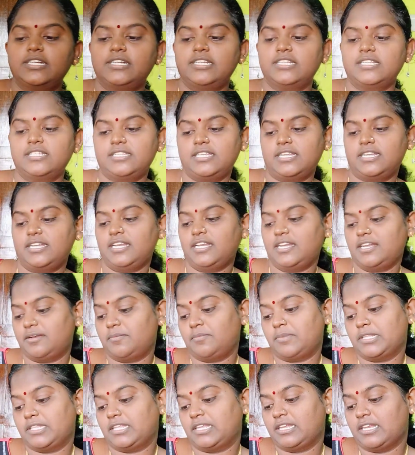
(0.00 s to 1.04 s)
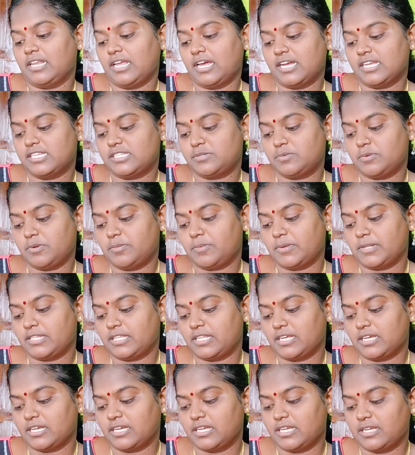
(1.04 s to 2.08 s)
டெஸ்ட் என்னென்னு பார்த்தீங்கன்னா ஹச்பி
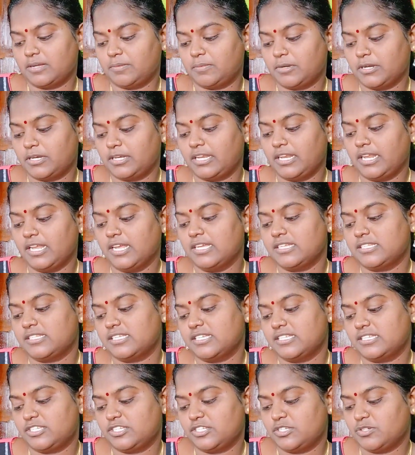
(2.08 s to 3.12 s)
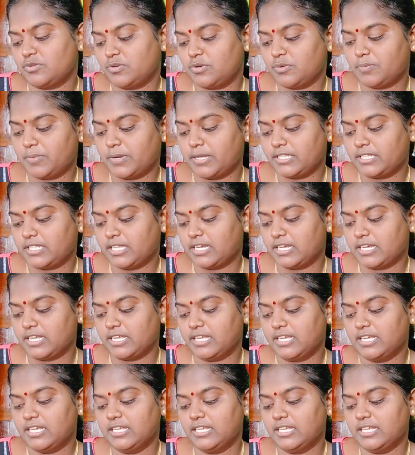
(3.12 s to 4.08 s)
பார்த்தாங்க அப்புறம் டிஎஸ்ஹெச்னு ஒன்று பார்த்தாங்க